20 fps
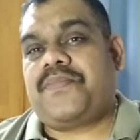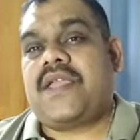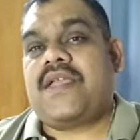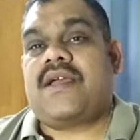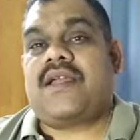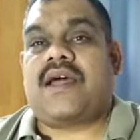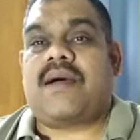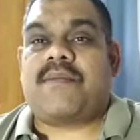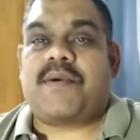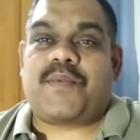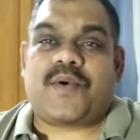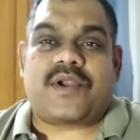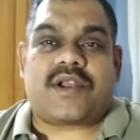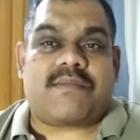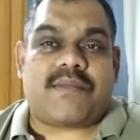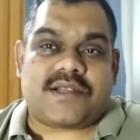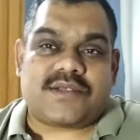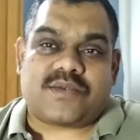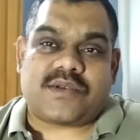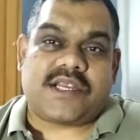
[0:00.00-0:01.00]
நம்ம
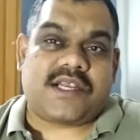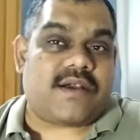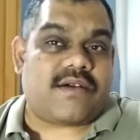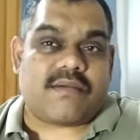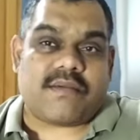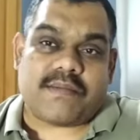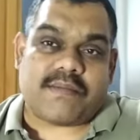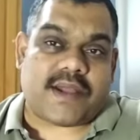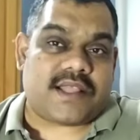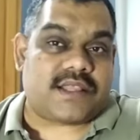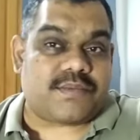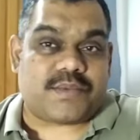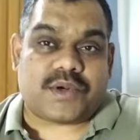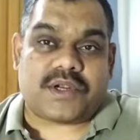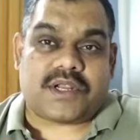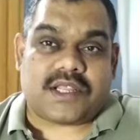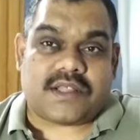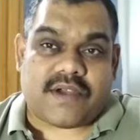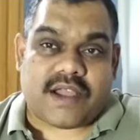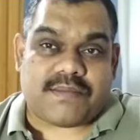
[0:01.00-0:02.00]
போடுறோமான்னு சொல்லிட்டு அவங்க போய் மாற்றி
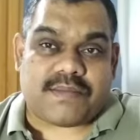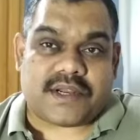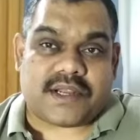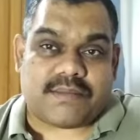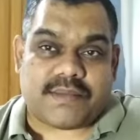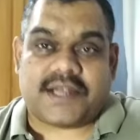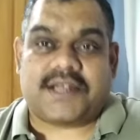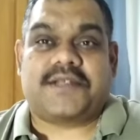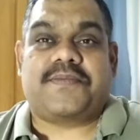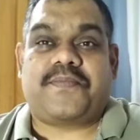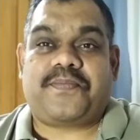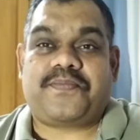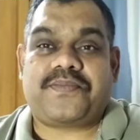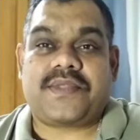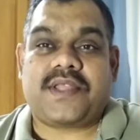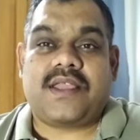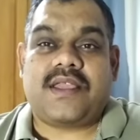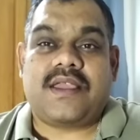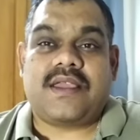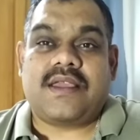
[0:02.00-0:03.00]
போடுறதுக்கு வாய்ப்பு இருக்குது பட்
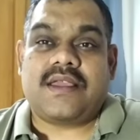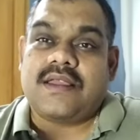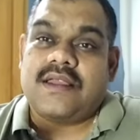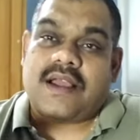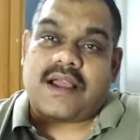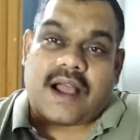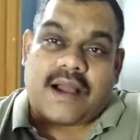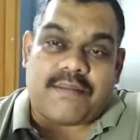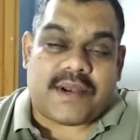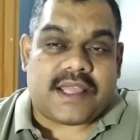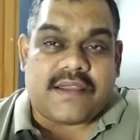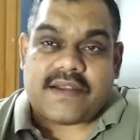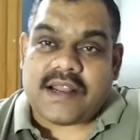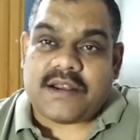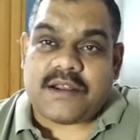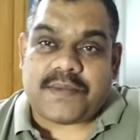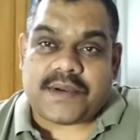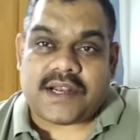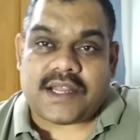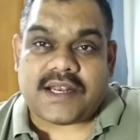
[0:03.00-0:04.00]
ஆம்பளைங்க வேணா
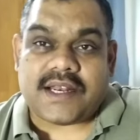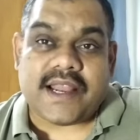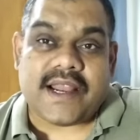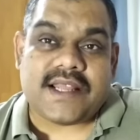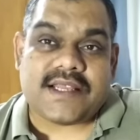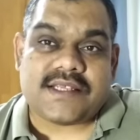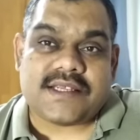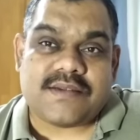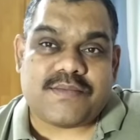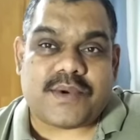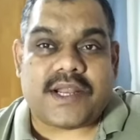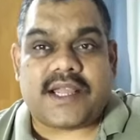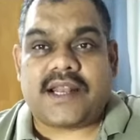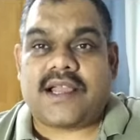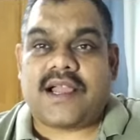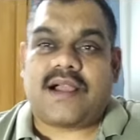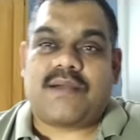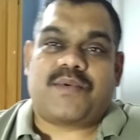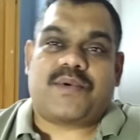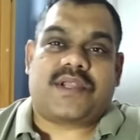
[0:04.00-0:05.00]
அப்படி பண்ணலாம் லேடிஸ்
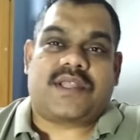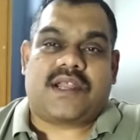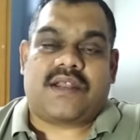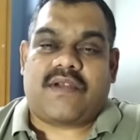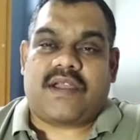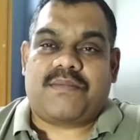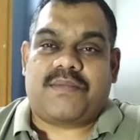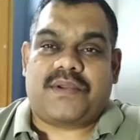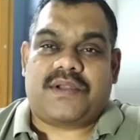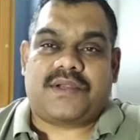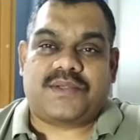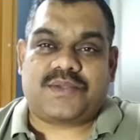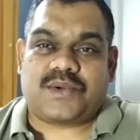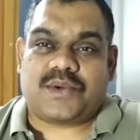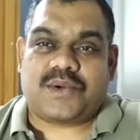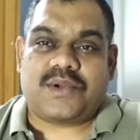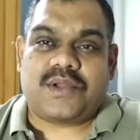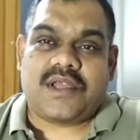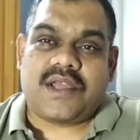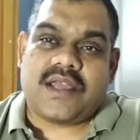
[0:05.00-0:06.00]
பிள்ளைங்களுக்காக போடுறதுக்கு வாய்ப்பு இருக்குது ஸோ
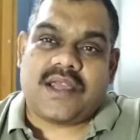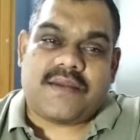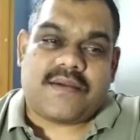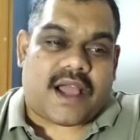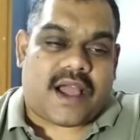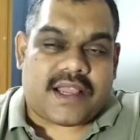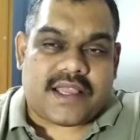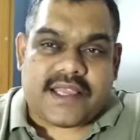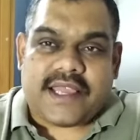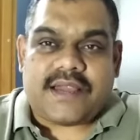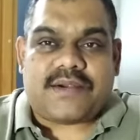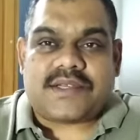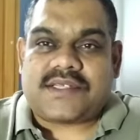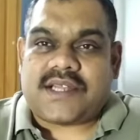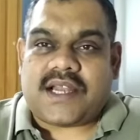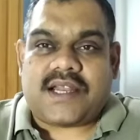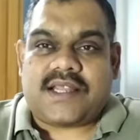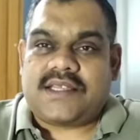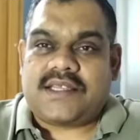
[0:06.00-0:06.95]
அங்கே ஒரு ஸ்ட்ராட்டஜி